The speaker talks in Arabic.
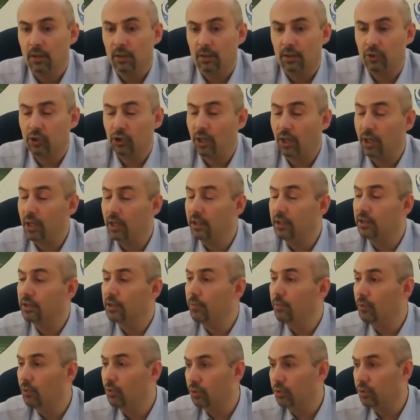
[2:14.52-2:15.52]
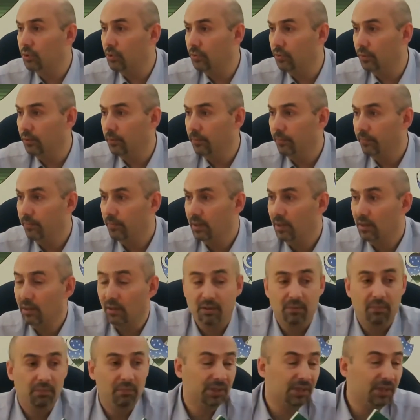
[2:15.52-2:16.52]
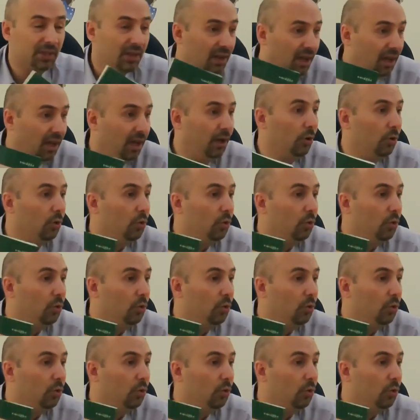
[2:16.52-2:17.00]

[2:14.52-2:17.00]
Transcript: الشراكسة من كوسوفو بصراحة